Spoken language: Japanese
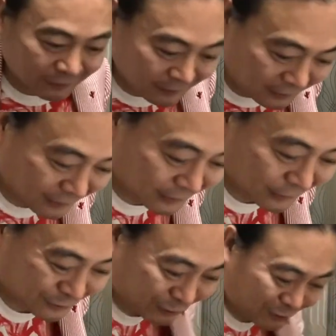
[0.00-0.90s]
で
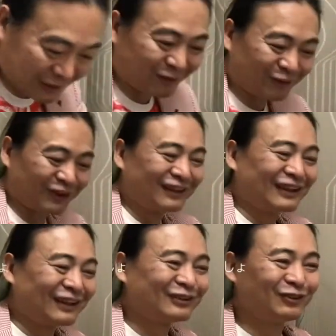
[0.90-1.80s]
俺が怒られ
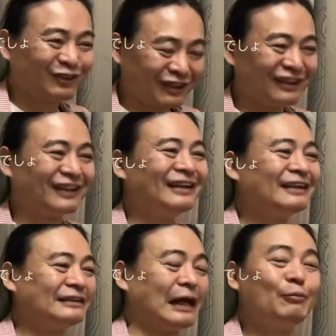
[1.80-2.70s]
たのはその時に
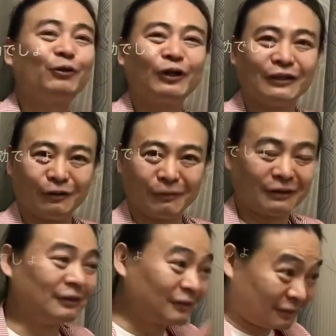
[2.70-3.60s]
だいぶ怒られた「お前
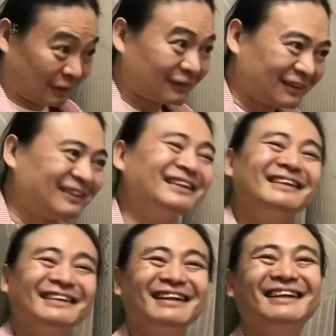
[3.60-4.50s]
何やってんだ」って
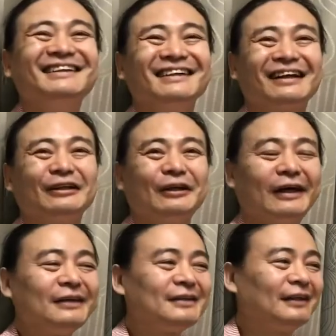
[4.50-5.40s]

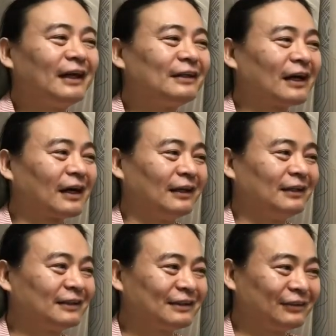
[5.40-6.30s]
ATR が金
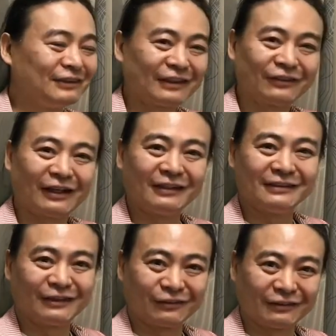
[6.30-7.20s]
出してる医者と患
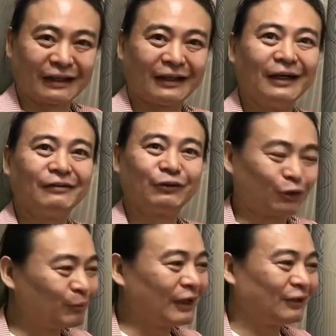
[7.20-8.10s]
者の会話
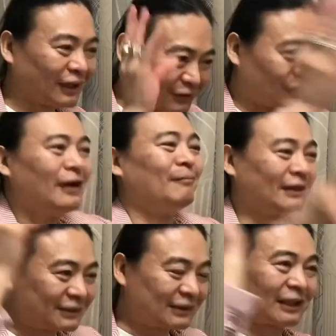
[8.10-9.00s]
ドメインのやつを
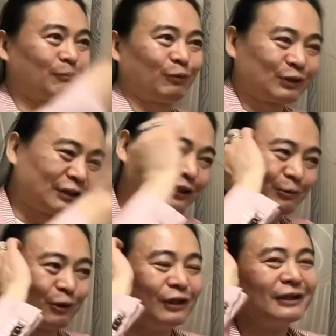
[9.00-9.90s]
松下が発表して、それ
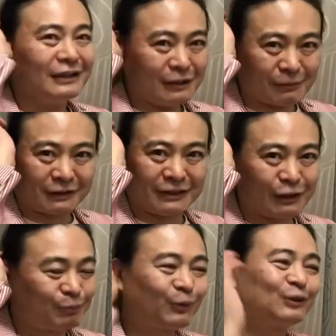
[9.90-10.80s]
も今
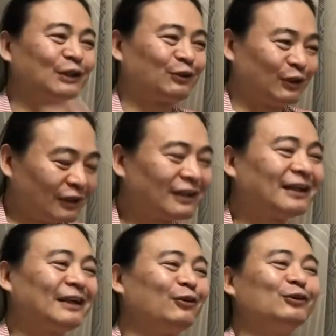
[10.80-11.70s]
政府プロジェクト年
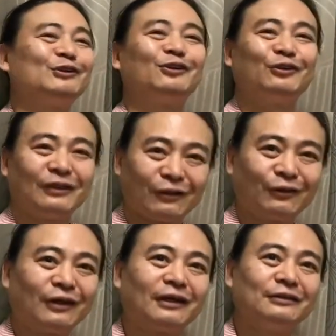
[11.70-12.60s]
内150億でこ
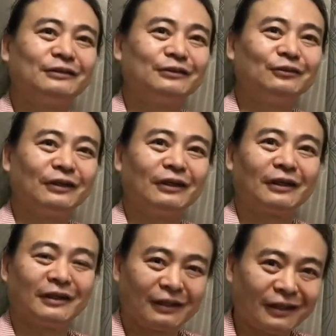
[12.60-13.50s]
れから15年
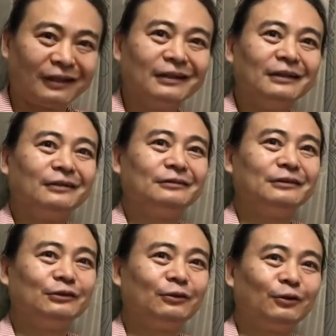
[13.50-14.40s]
かけて
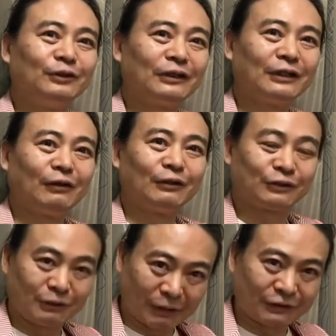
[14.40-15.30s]
自動翻訳電話を
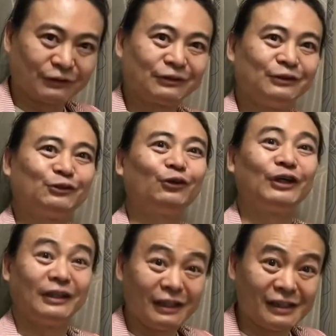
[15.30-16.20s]
作りますっていう
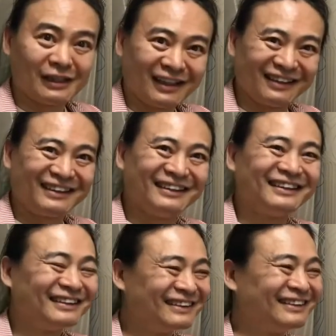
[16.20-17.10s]
時に
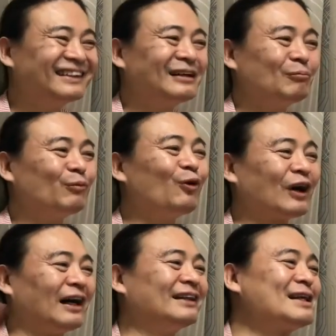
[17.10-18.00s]
もう
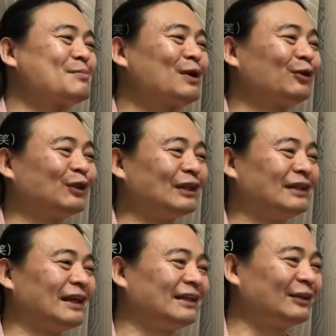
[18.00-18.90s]
カーネギーメロンで
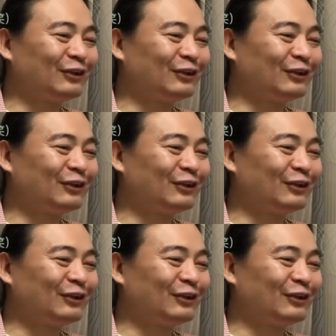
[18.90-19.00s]
でき